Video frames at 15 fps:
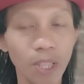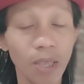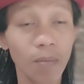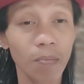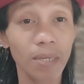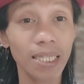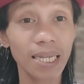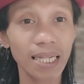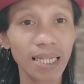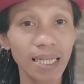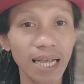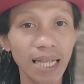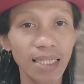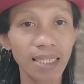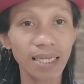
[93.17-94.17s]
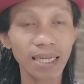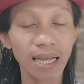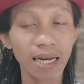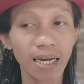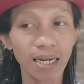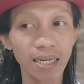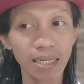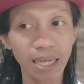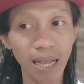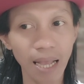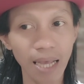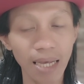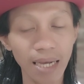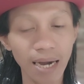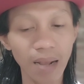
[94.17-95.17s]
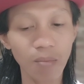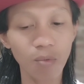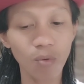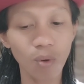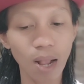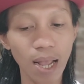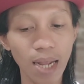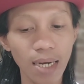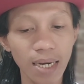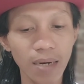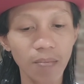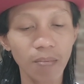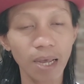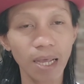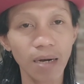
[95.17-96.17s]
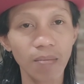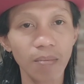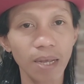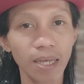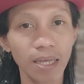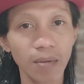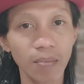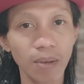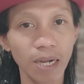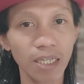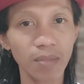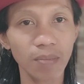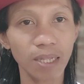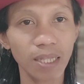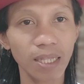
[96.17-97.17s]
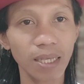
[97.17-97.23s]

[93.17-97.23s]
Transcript: bisa dikasih dengan eh, ramuan rempah-rempah herbal seperti